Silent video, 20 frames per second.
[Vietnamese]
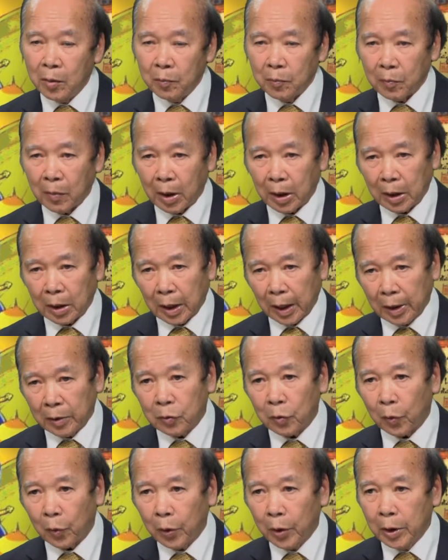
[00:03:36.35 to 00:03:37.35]
mà ngắn
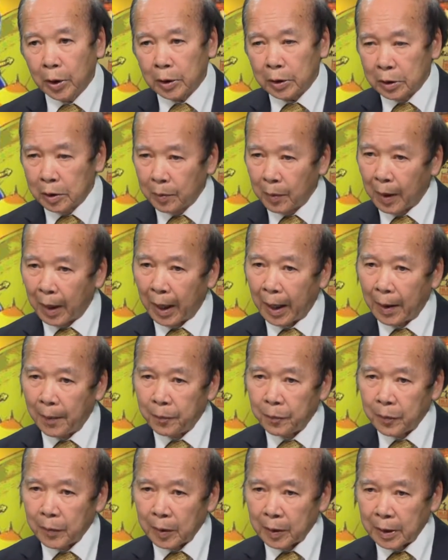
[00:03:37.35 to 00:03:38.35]
ngủi nhưng mà
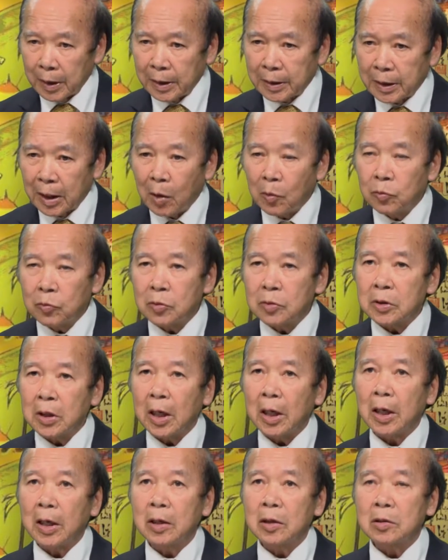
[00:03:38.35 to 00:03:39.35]
cái công chúng
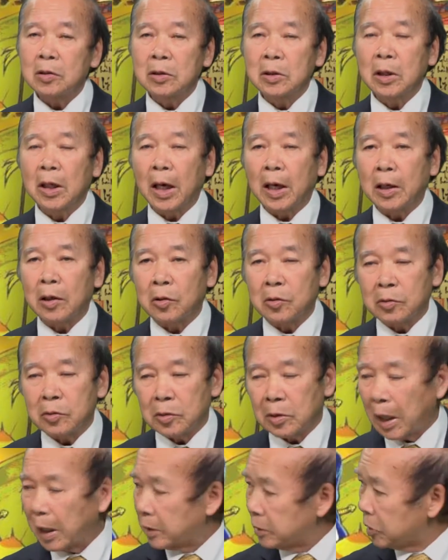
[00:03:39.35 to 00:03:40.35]
ta như là
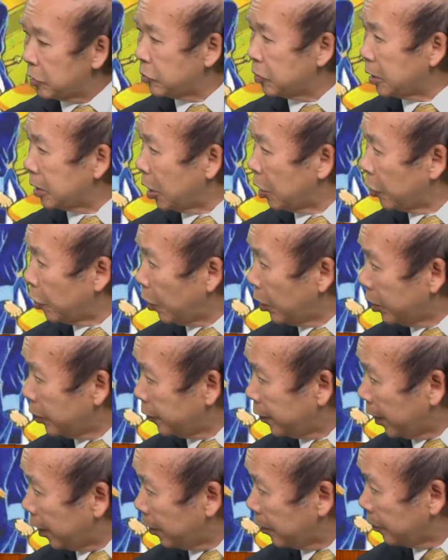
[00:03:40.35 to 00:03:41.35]
lần trước chúng ta nói rồi
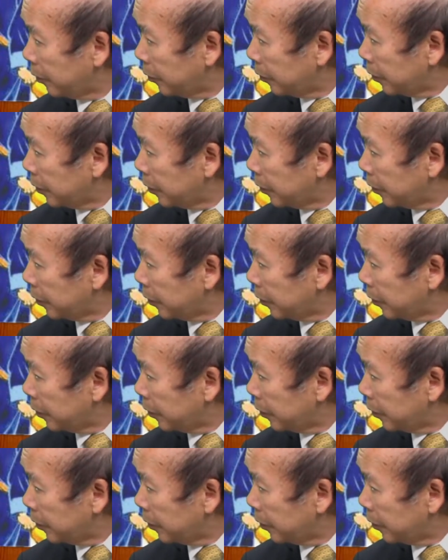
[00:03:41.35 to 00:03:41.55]
phải không